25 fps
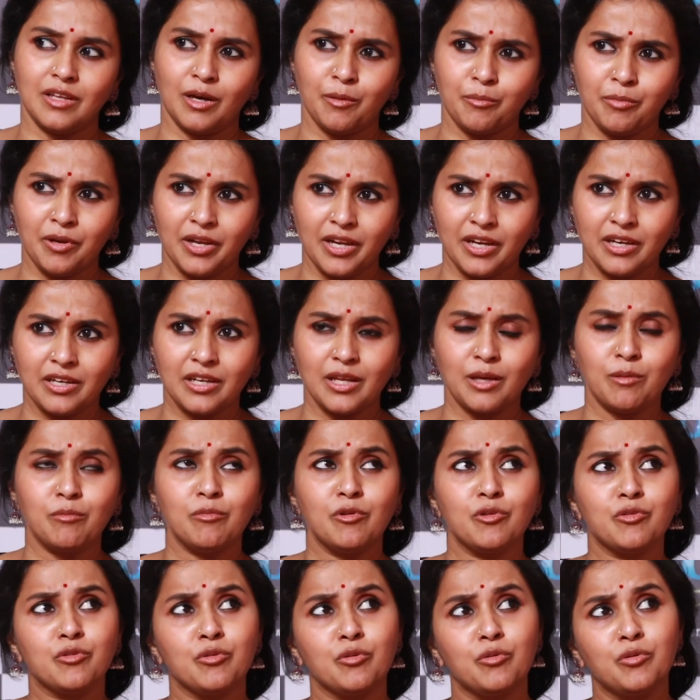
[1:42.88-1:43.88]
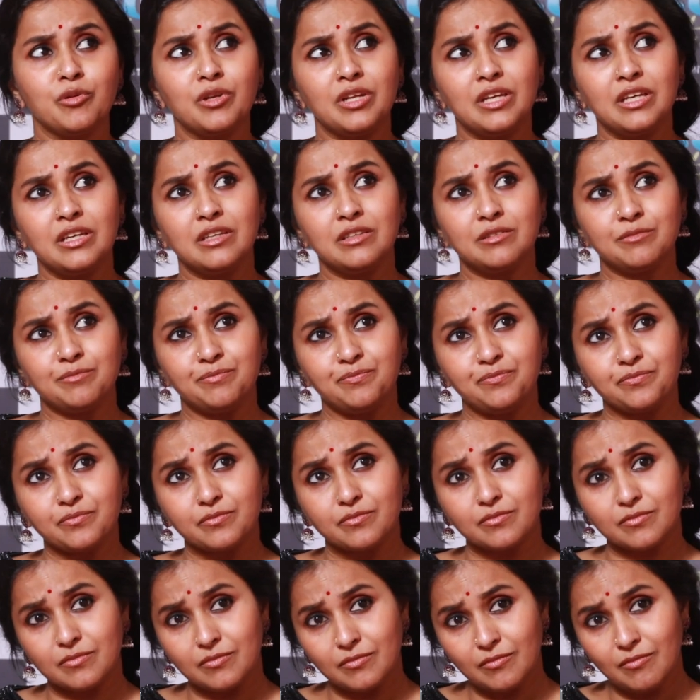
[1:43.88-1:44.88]
ఆ బ్రేక్ టైంలో సోనీ
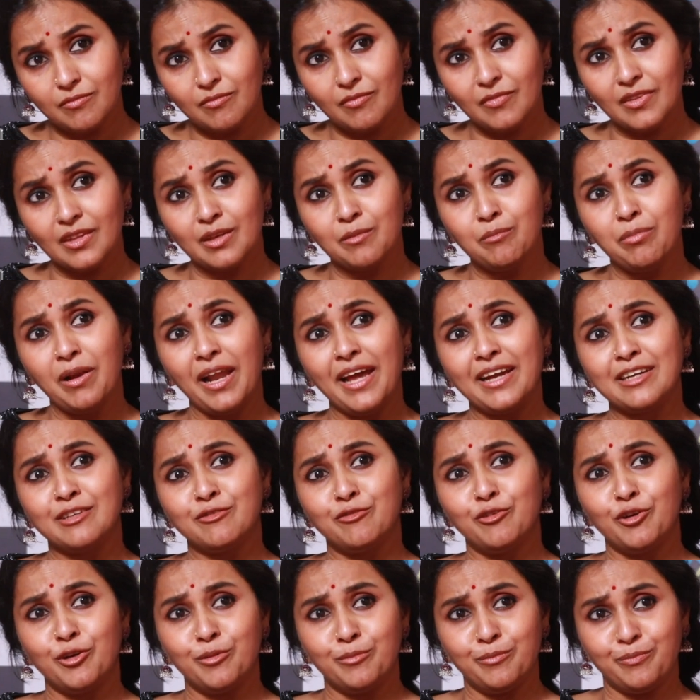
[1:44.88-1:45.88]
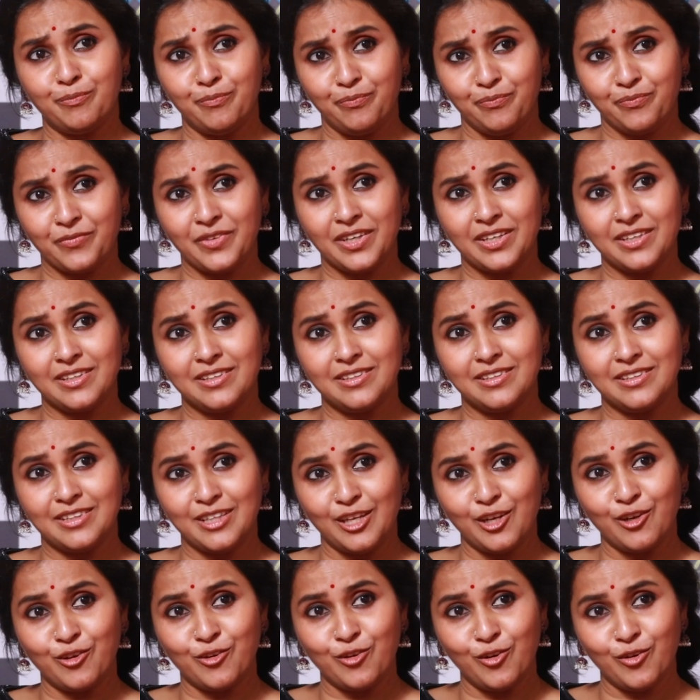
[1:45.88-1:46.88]
ప్లాట్ఫామ్ అనేది
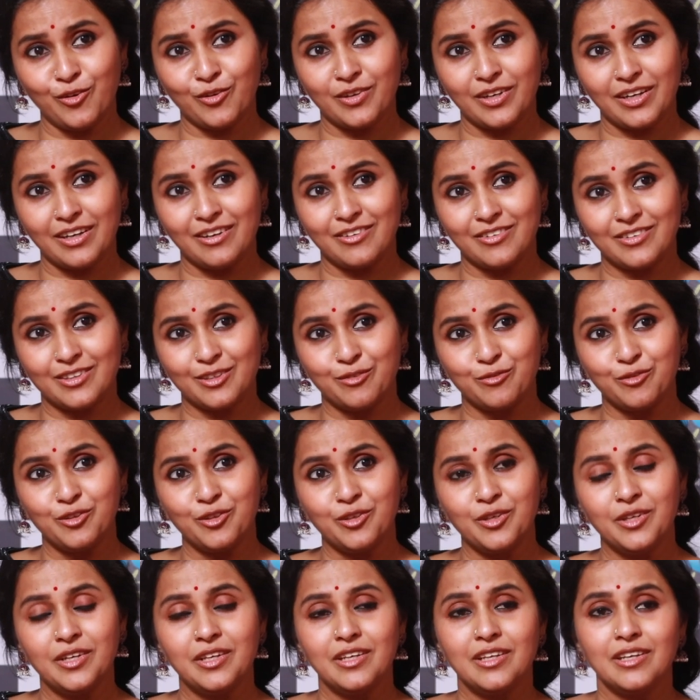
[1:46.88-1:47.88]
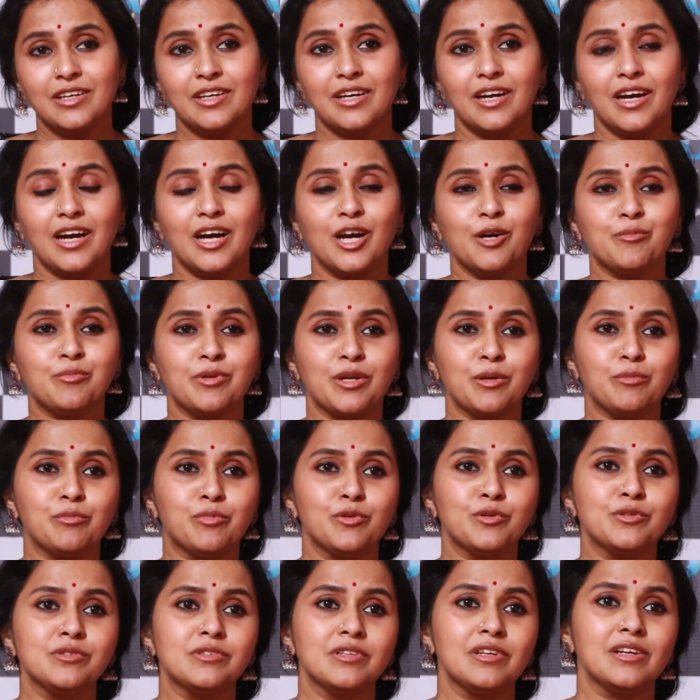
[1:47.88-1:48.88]
తెలుగులోకి రావటం ఆ
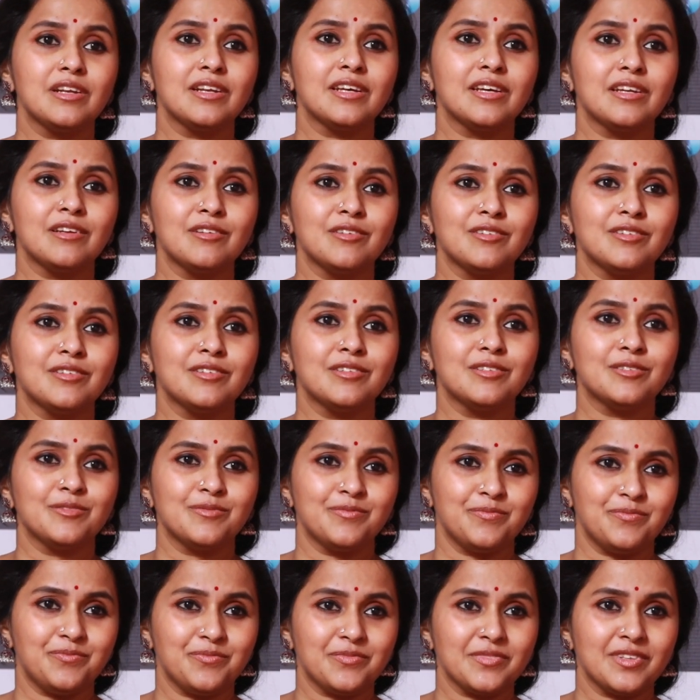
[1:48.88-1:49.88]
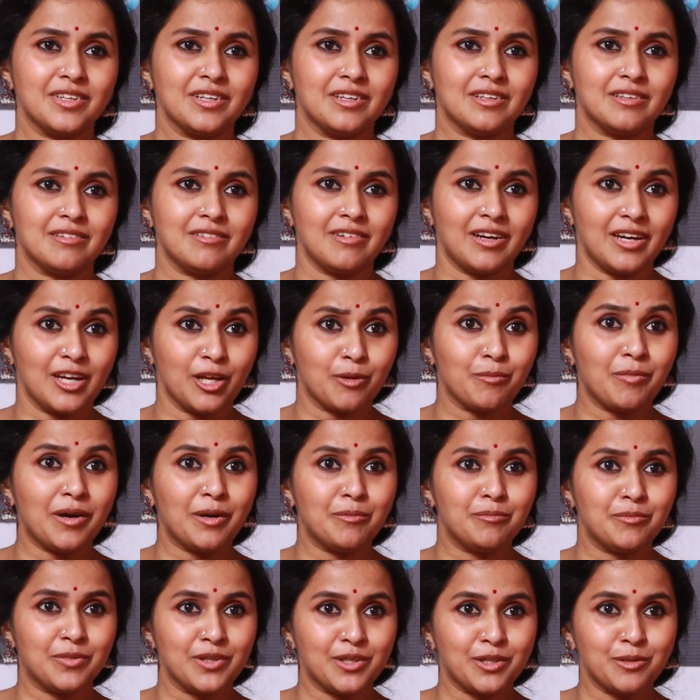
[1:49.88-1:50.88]
ప్రపోజల్ నేను వాళ్ళకి
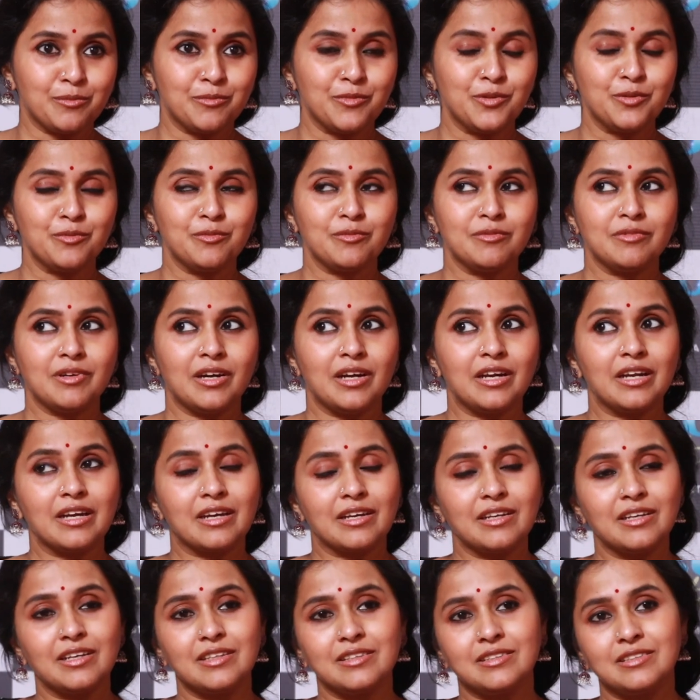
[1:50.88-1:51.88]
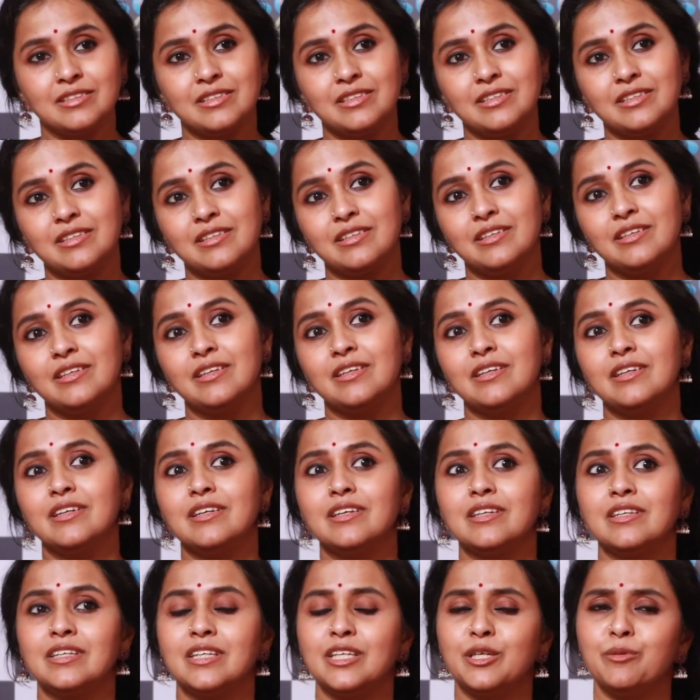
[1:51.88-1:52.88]
పంపటము వాళ్ళకి నచ్చి
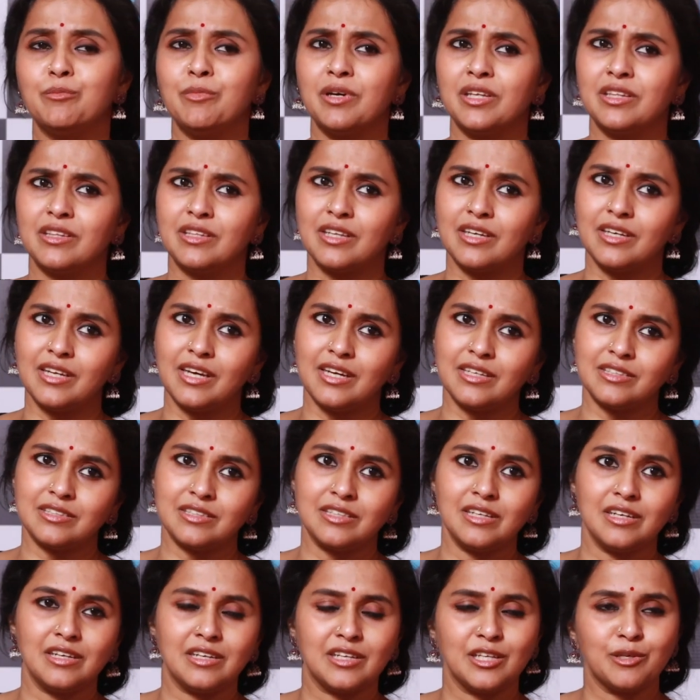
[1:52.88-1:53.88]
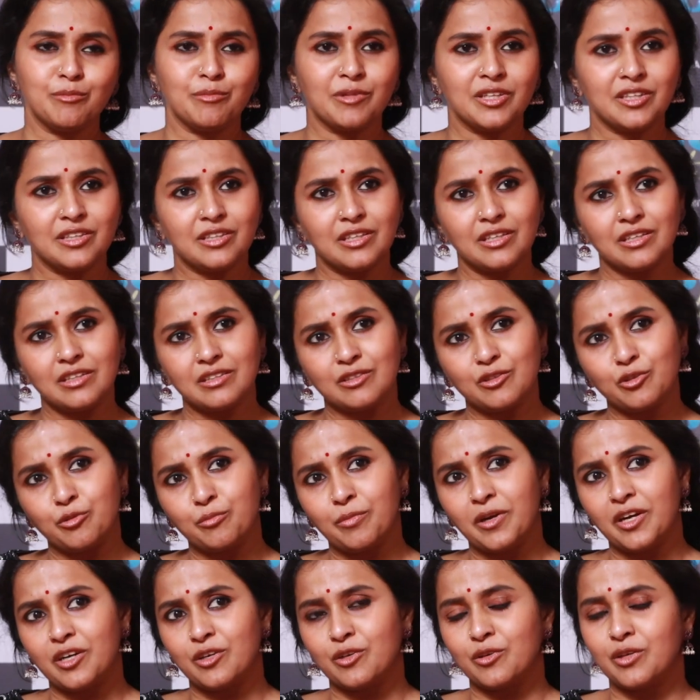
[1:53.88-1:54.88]
టీం అంతా నేషనల్ టీం అంతాతో
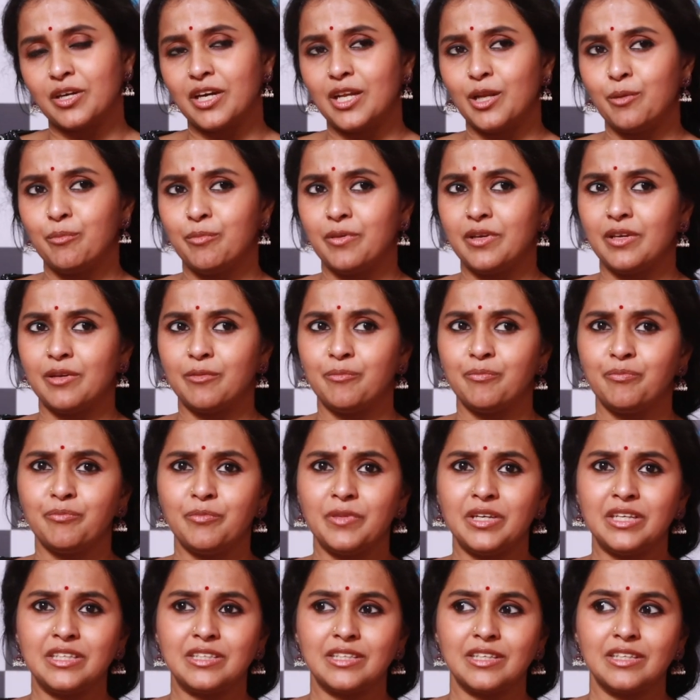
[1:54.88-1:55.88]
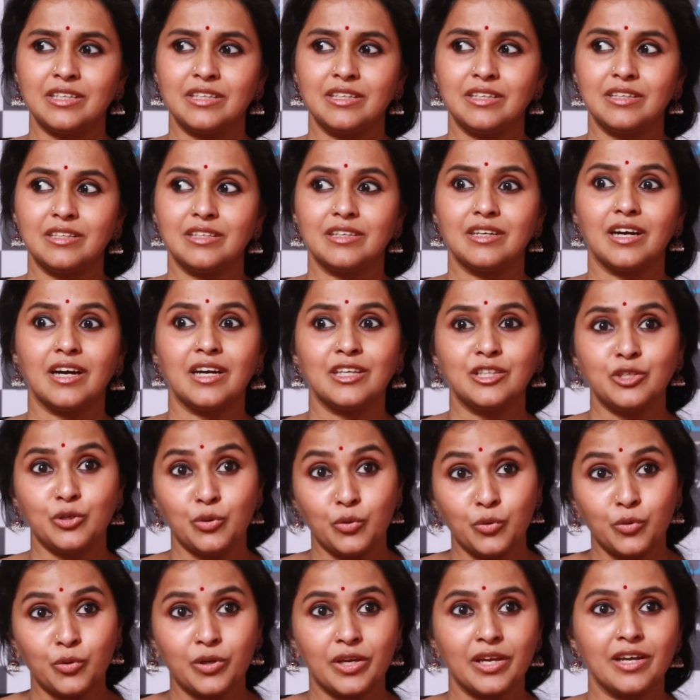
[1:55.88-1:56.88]
పాటు కలిపి మీట్ అయ్యి అది
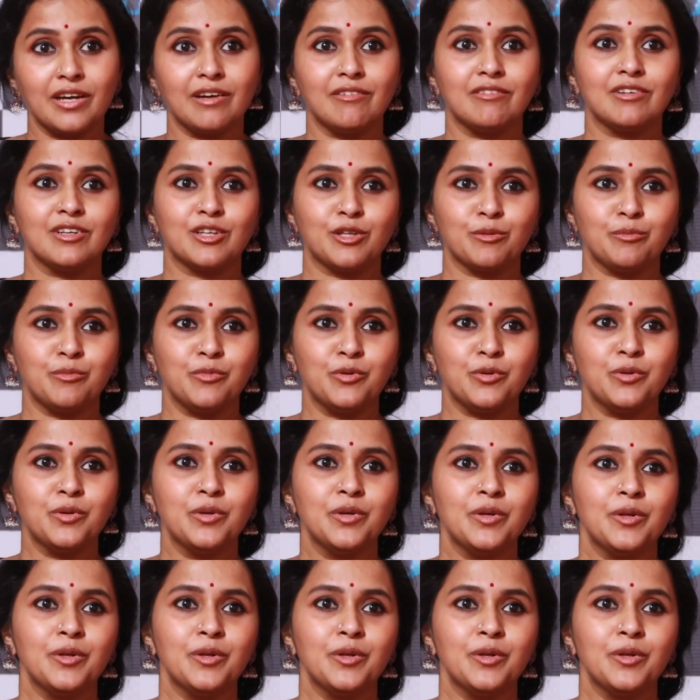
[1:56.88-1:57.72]
ఓకే అవ్వటము